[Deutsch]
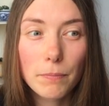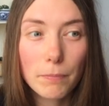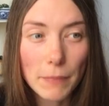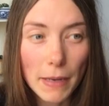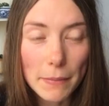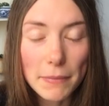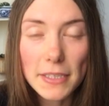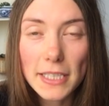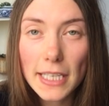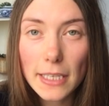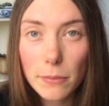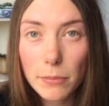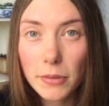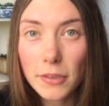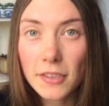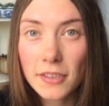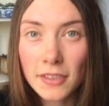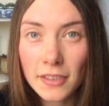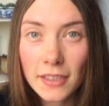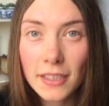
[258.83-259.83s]
beim
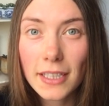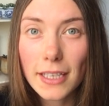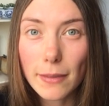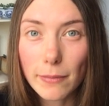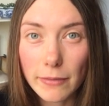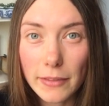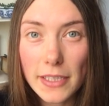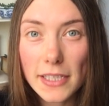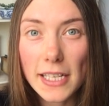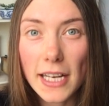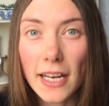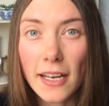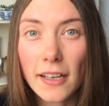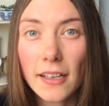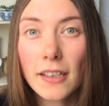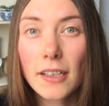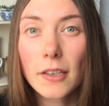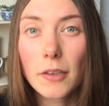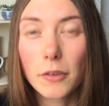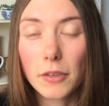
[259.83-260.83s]
Zähneputzen im
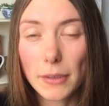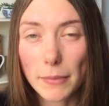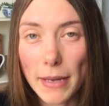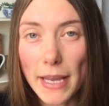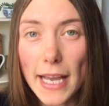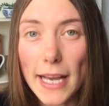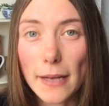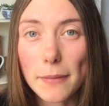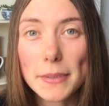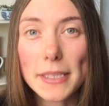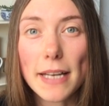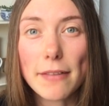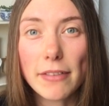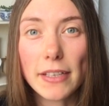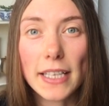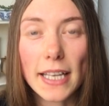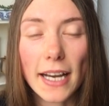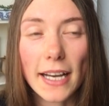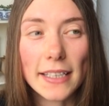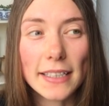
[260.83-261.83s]
Winter und im Herbst
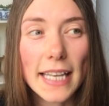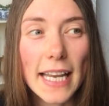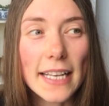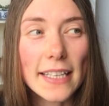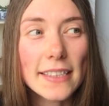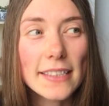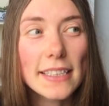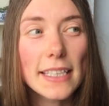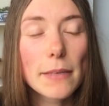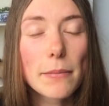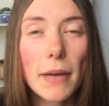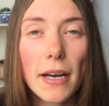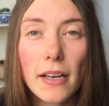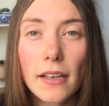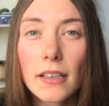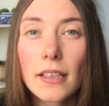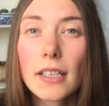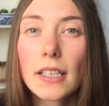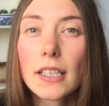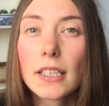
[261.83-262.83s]
einfach daran denkst,
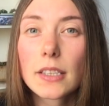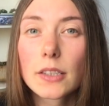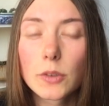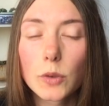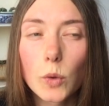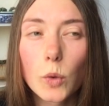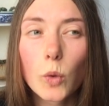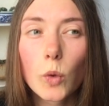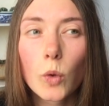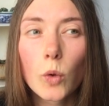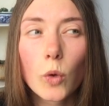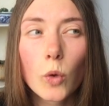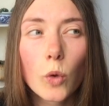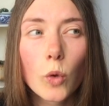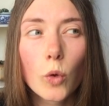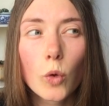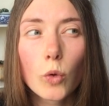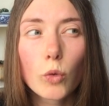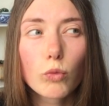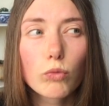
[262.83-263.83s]
immer
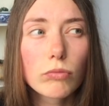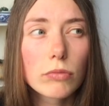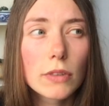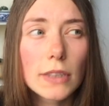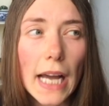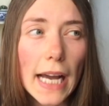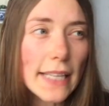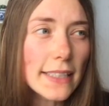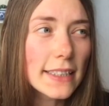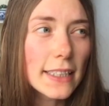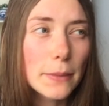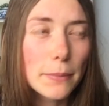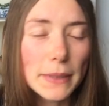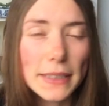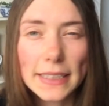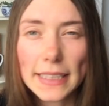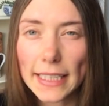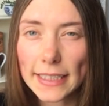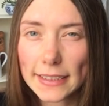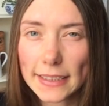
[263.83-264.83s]
so 30
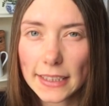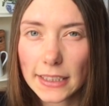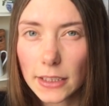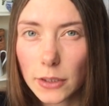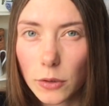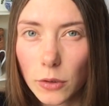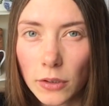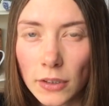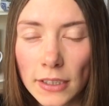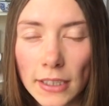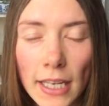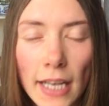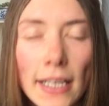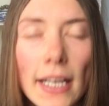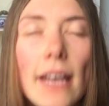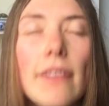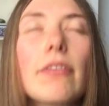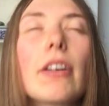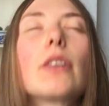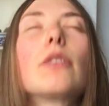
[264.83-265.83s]
bis 60 Sekunden
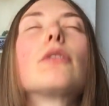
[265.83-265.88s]
lang einfach